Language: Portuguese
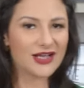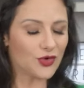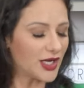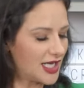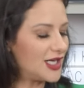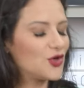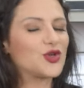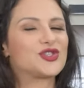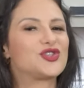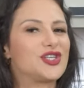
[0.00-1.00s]
com aquele
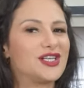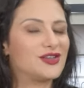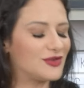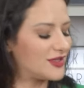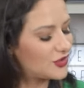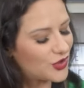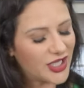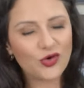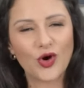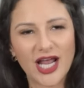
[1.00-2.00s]
gostinho coradinha.
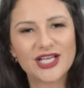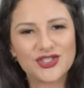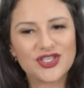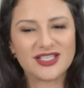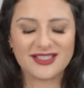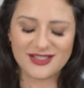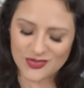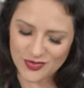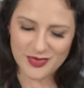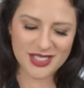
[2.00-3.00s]
e coradinha,
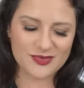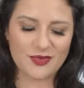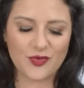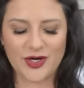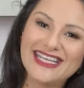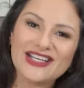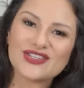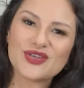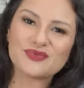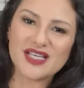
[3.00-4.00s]
isso mesmo, amor. E
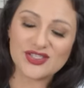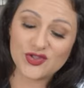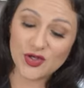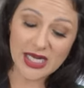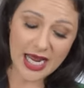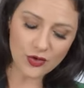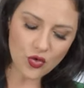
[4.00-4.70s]
nós vamos adicionar